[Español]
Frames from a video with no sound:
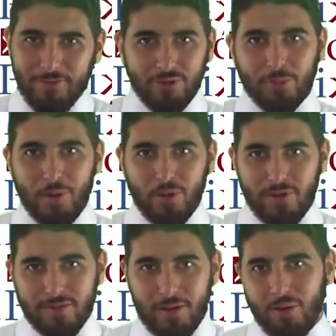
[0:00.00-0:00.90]
El
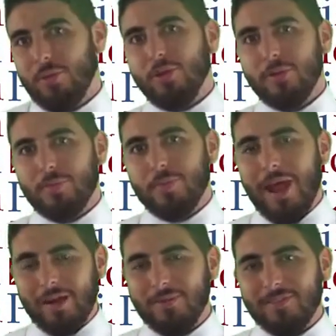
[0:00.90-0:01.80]
fotoperiodista, colaborador de
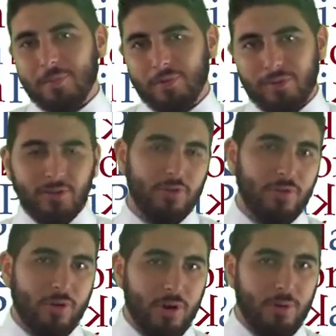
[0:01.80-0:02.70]
la revista
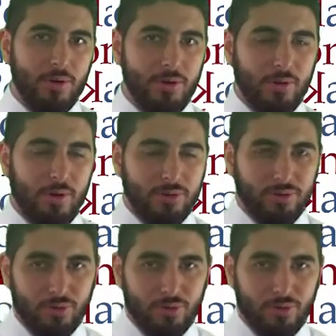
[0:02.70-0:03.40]
Proceso, colaborador de Cuarto